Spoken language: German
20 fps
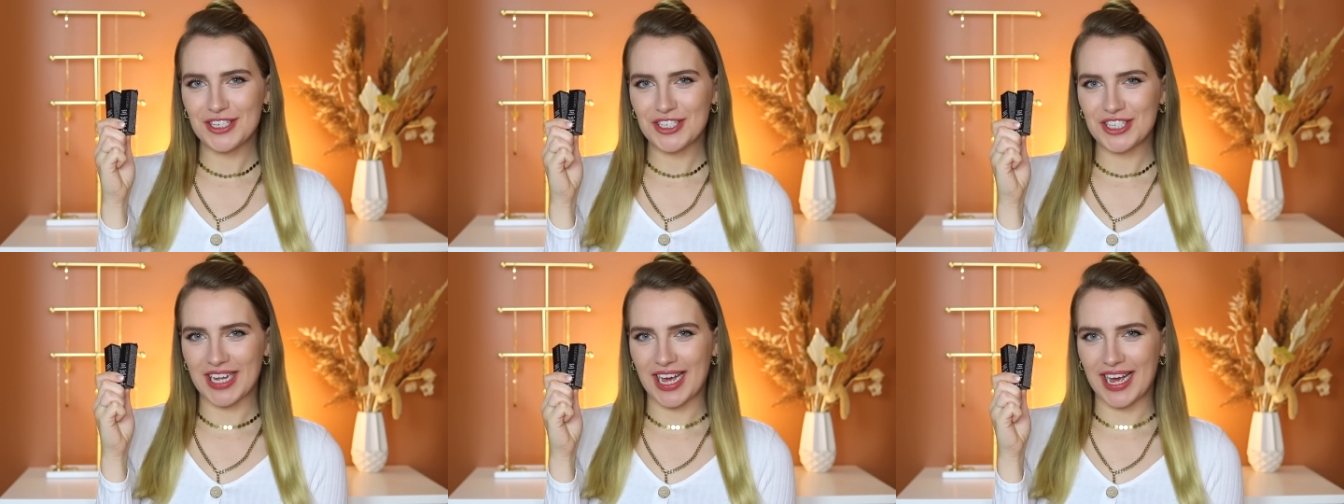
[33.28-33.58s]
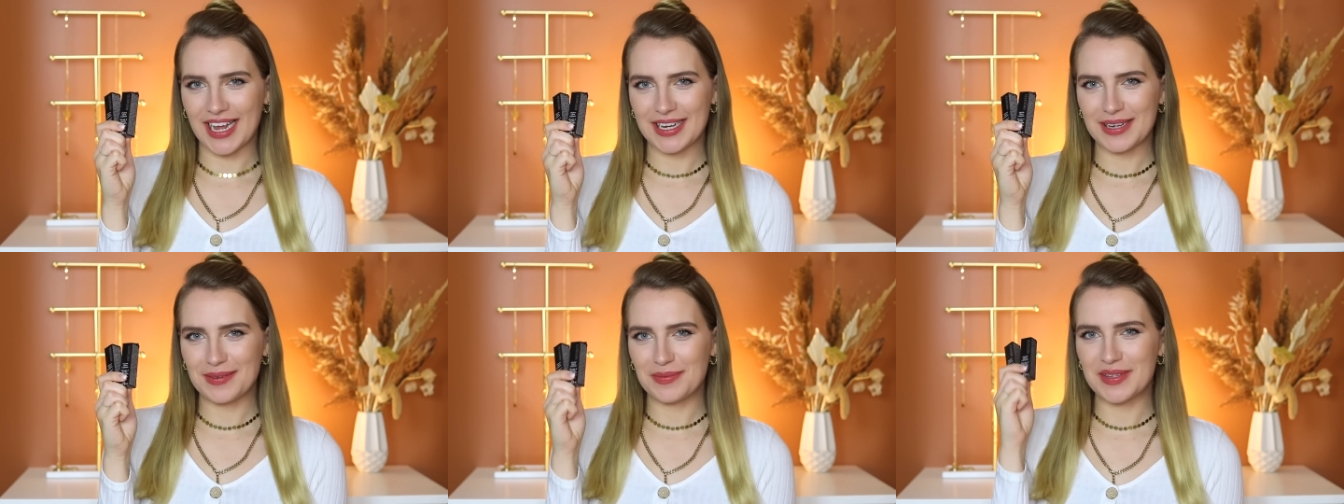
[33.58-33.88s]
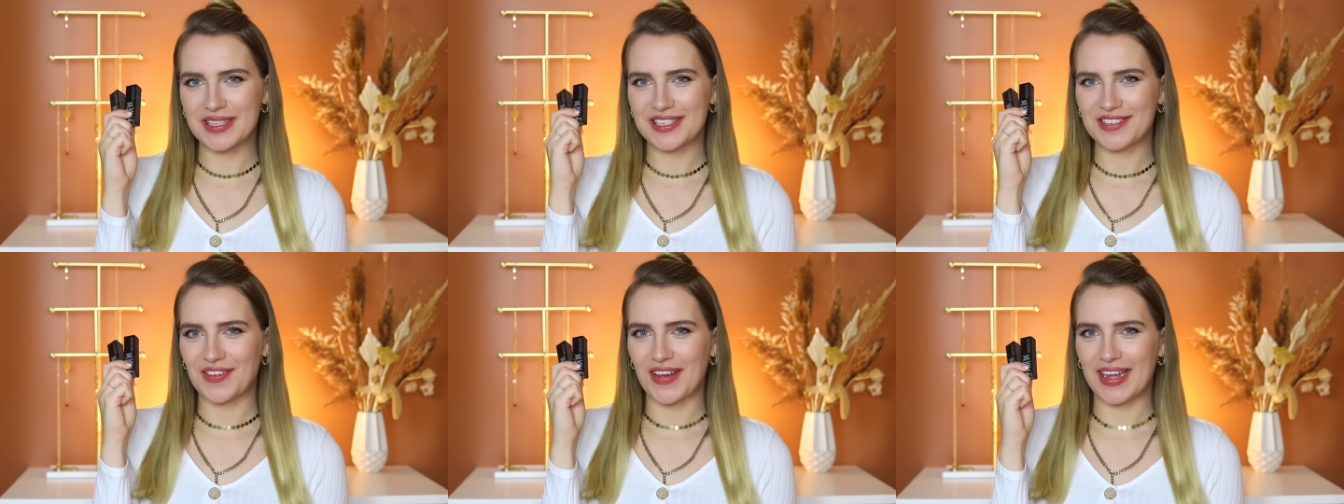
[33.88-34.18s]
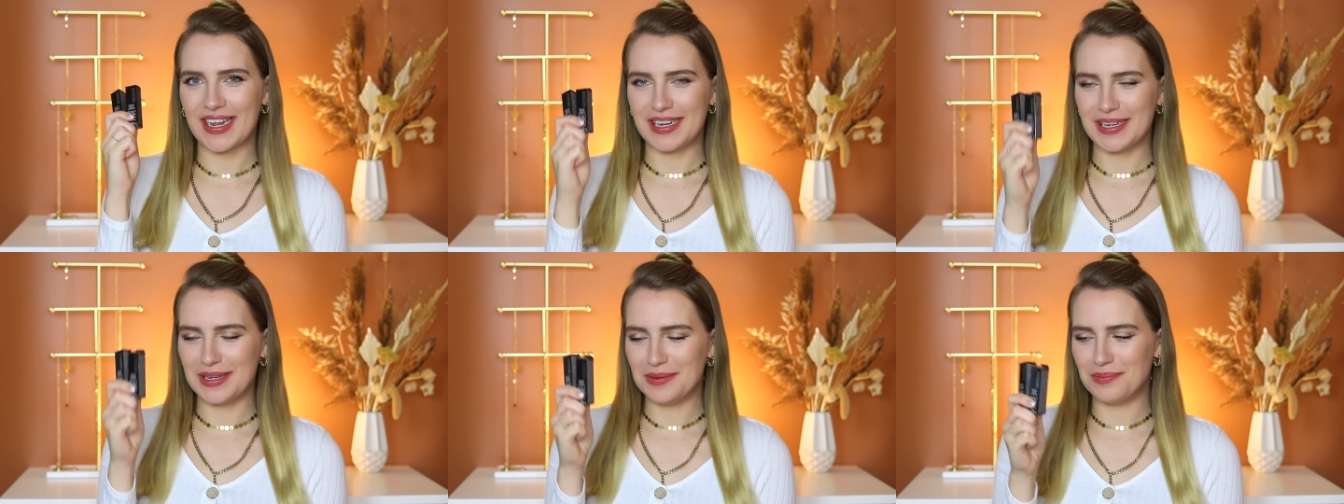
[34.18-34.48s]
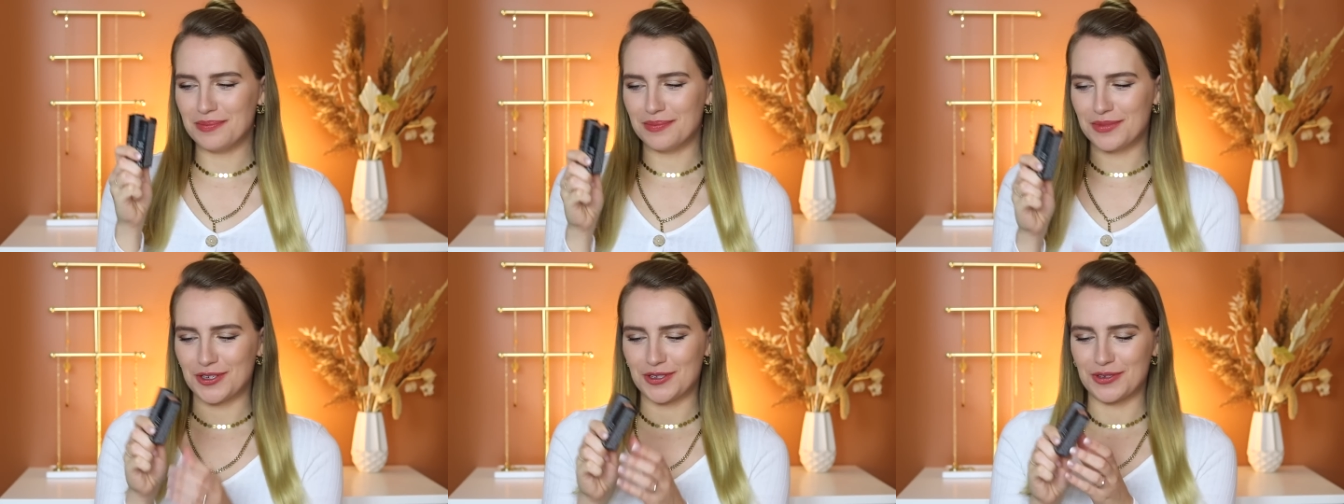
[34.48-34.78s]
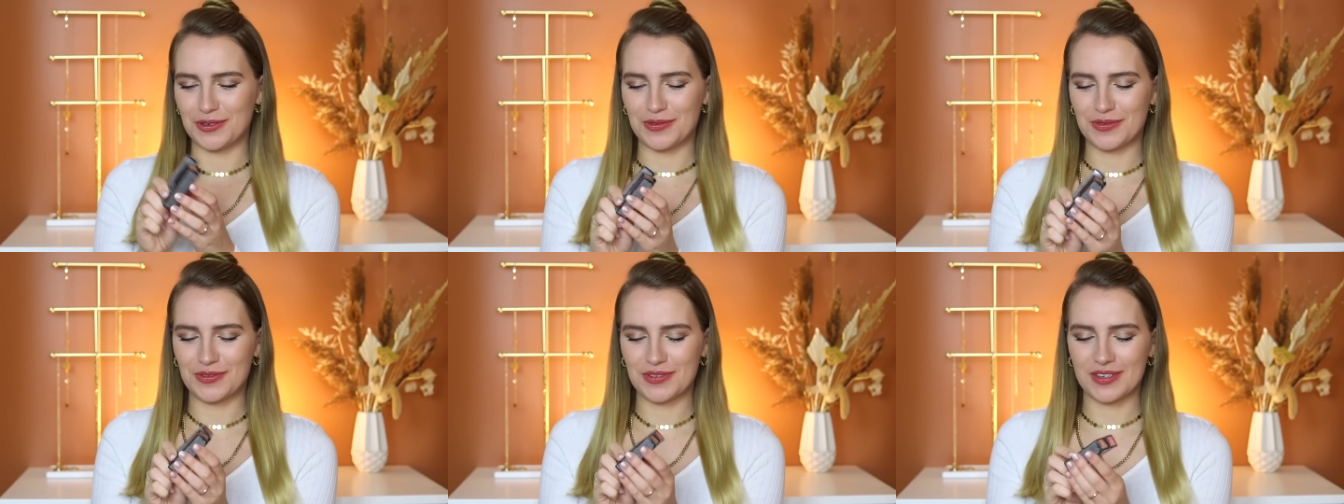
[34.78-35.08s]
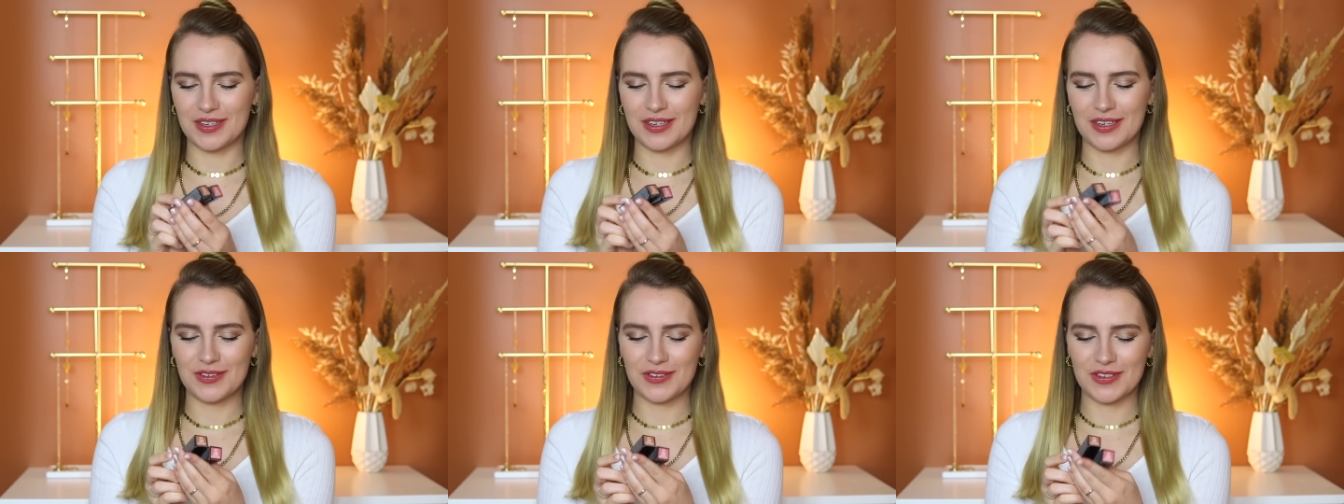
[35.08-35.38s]
starten mit zwei
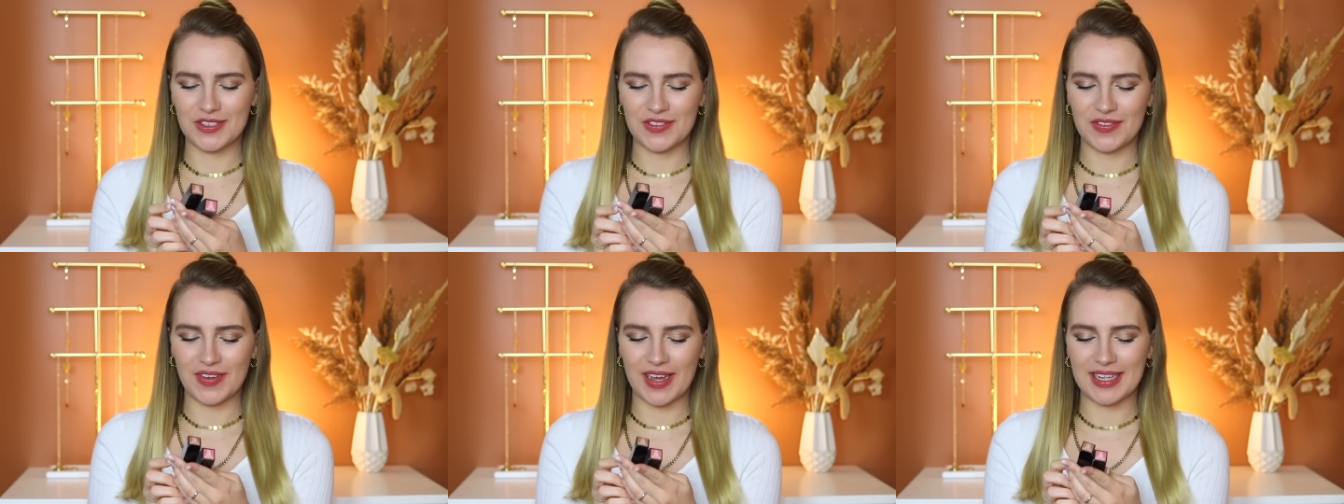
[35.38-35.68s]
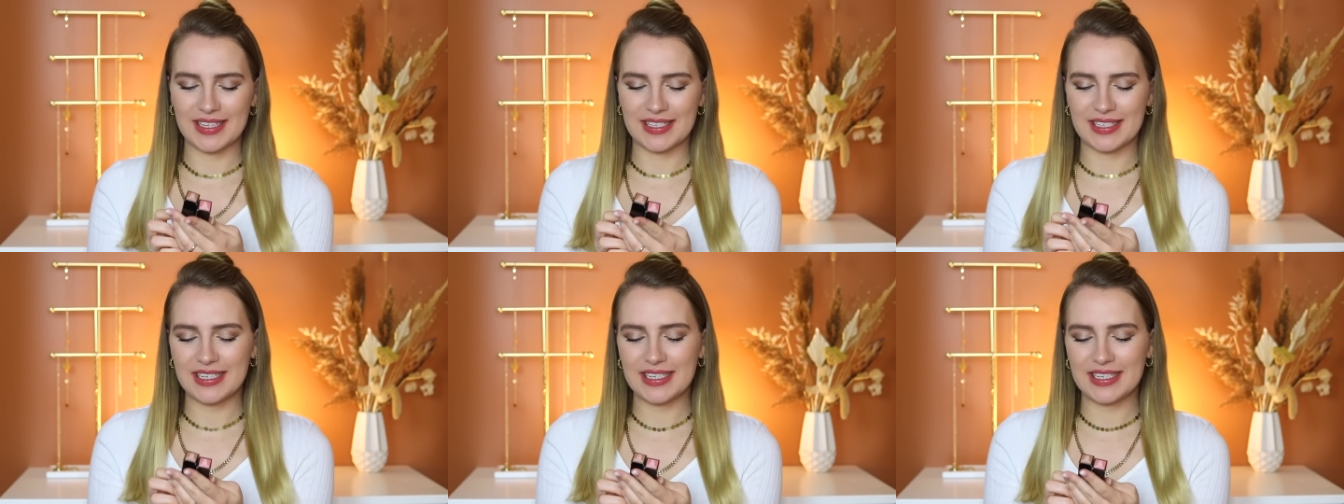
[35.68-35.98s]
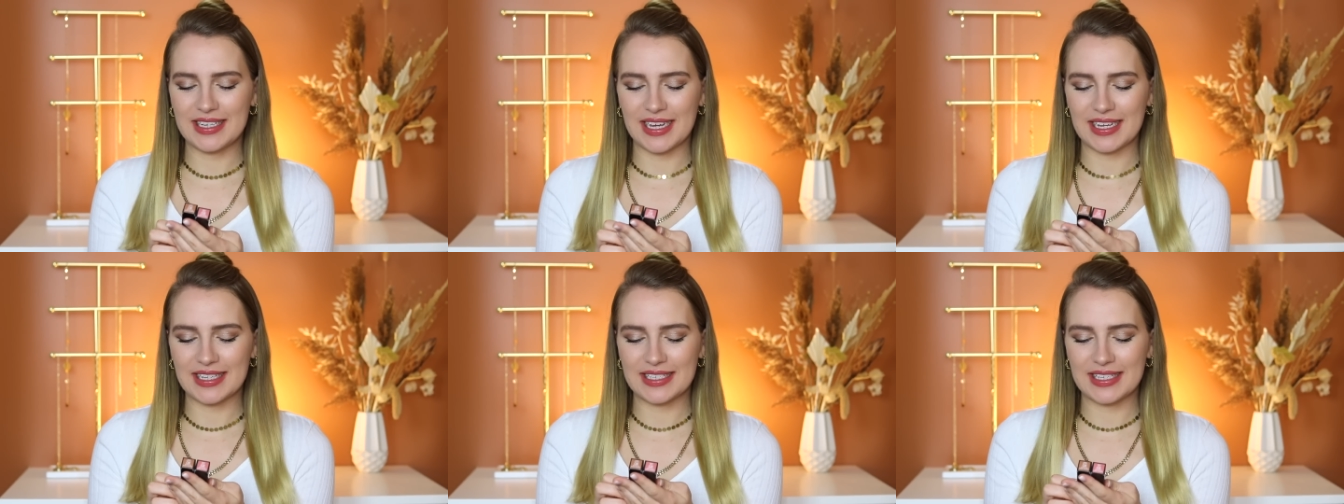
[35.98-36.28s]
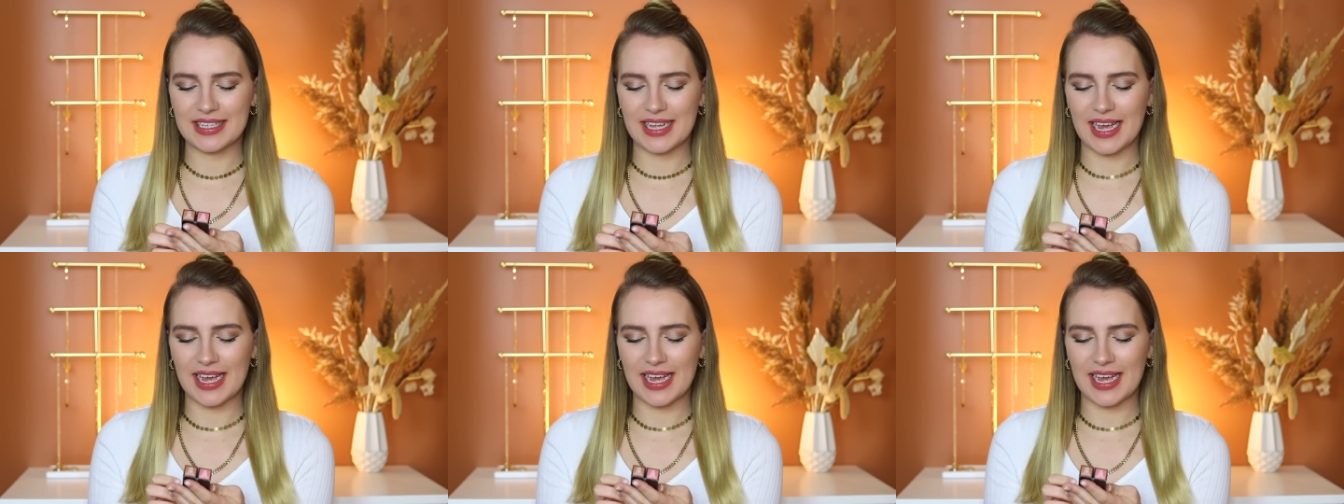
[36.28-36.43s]
Lippenstiften und zwar sind das